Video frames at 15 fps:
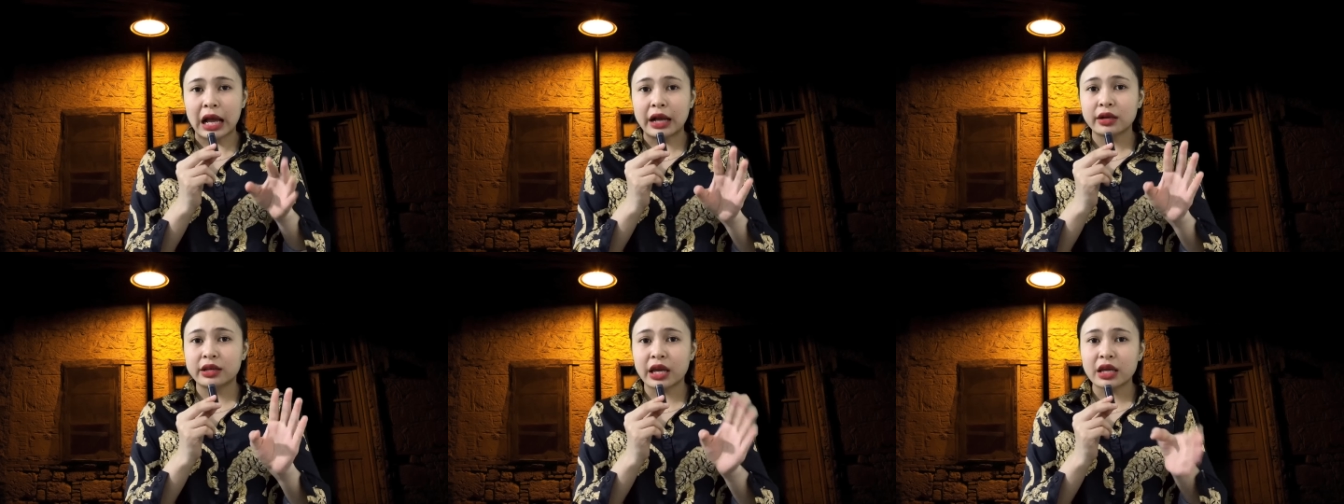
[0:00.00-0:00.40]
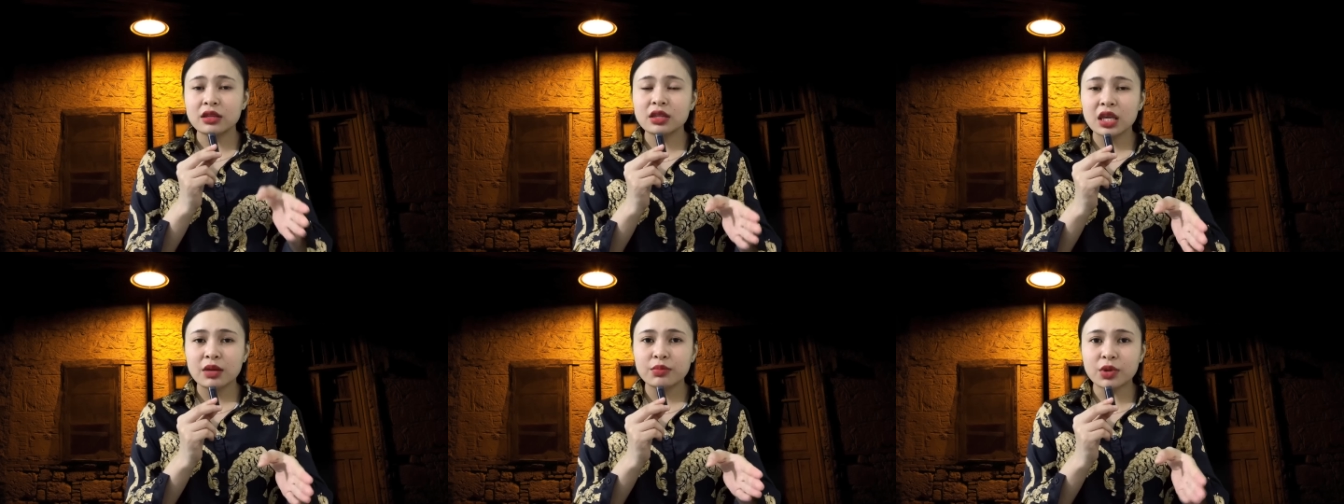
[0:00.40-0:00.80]
À
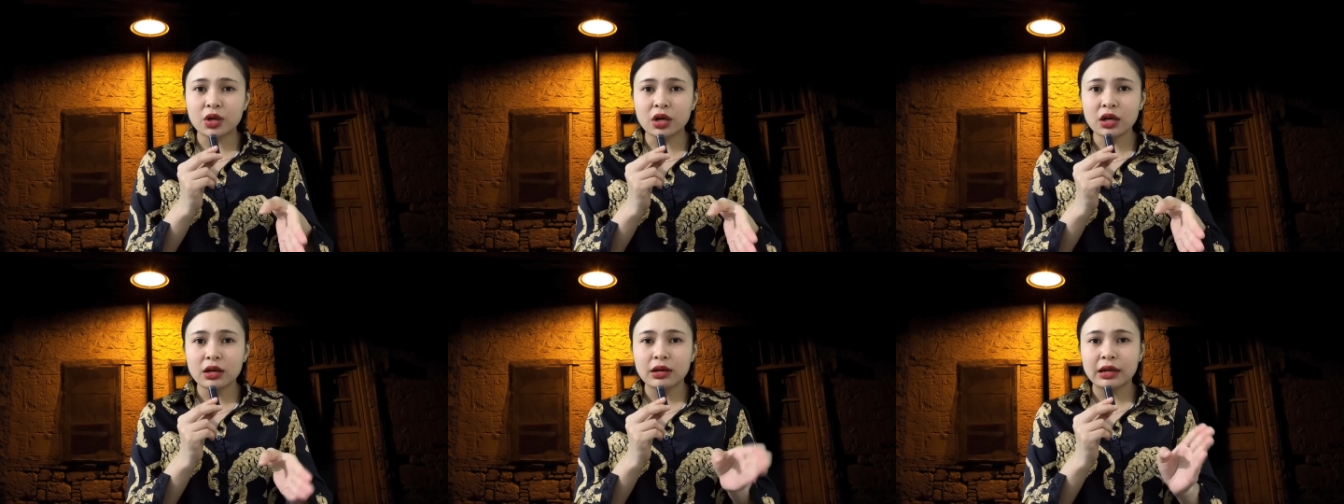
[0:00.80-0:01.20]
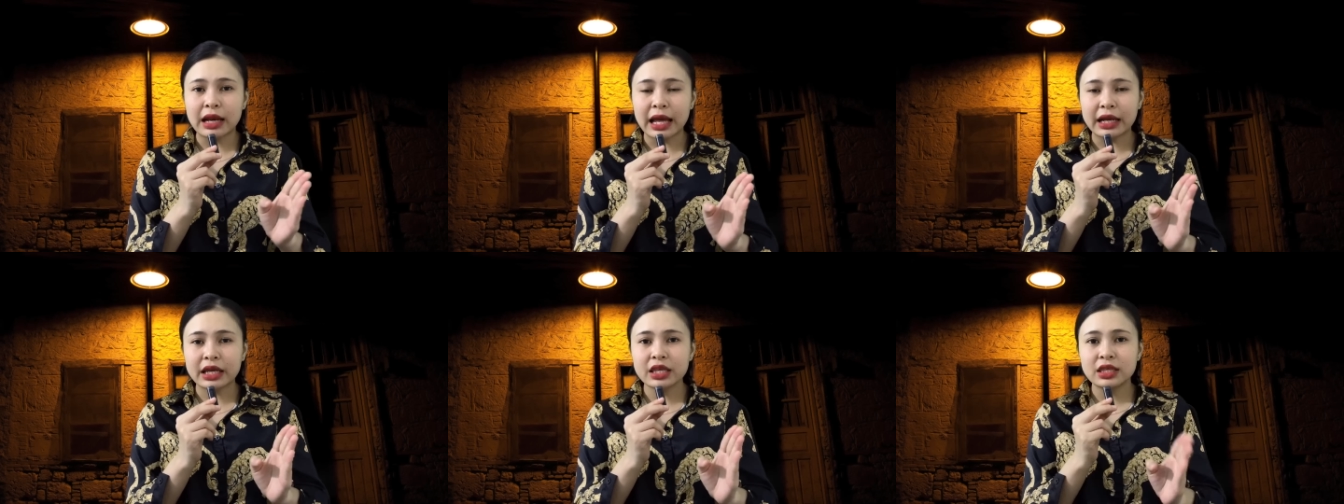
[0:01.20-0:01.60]
kể thêm nữa
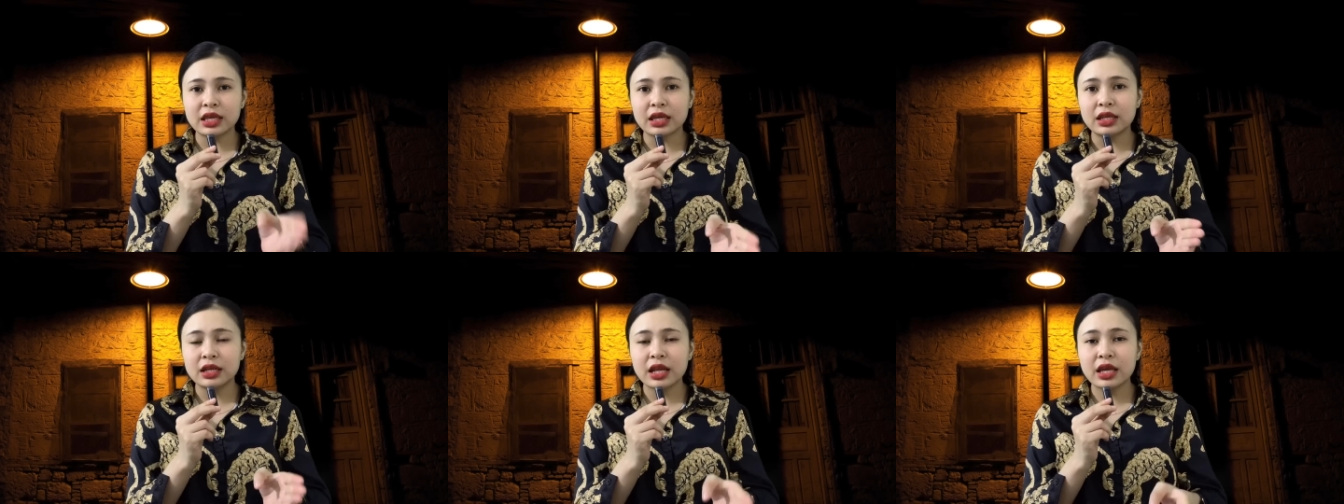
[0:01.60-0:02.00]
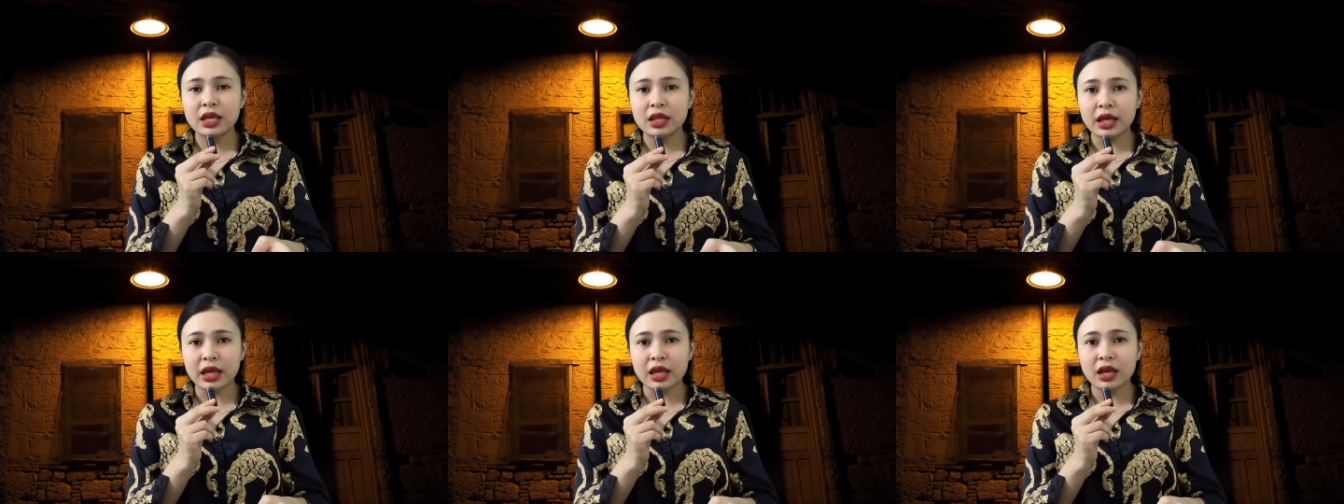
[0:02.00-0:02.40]
là cái chị
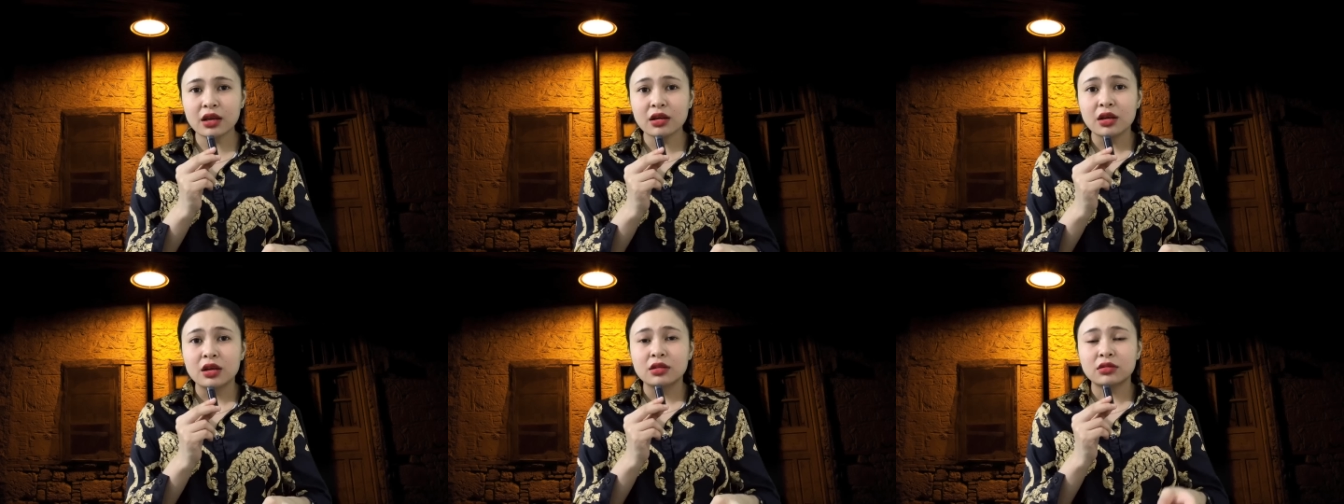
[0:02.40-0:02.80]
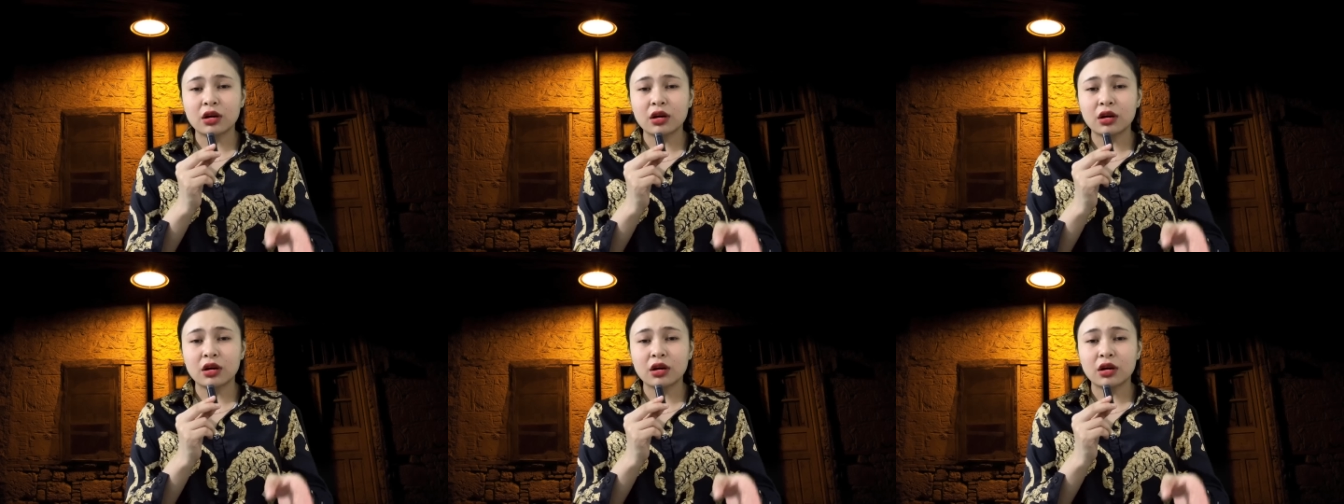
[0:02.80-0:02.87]
Ni này á,